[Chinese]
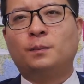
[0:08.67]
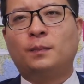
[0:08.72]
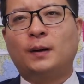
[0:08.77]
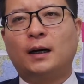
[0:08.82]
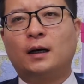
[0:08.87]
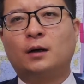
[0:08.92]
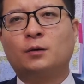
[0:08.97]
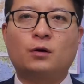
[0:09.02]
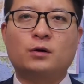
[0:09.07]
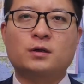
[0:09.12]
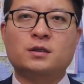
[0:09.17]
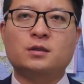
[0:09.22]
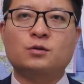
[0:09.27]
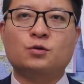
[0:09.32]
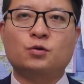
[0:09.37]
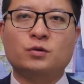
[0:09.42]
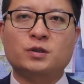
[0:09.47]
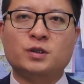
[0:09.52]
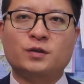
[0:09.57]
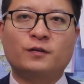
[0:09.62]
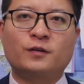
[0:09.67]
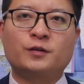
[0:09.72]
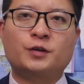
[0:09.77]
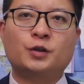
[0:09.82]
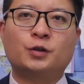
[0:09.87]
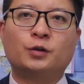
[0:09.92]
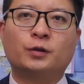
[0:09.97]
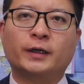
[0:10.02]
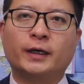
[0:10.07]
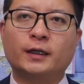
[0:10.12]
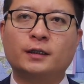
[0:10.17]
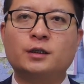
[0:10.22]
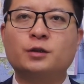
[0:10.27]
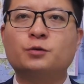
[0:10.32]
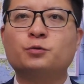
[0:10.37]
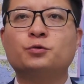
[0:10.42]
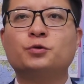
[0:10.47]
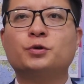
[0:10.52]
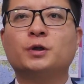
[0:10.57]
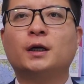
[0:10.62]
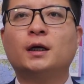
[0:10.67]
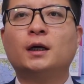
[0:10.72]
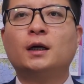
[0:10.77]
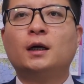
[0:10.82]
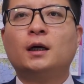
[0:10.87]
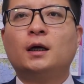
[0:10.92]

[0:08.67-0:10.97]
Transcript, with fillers: 把俄罗斯从支付系统给踢出去了。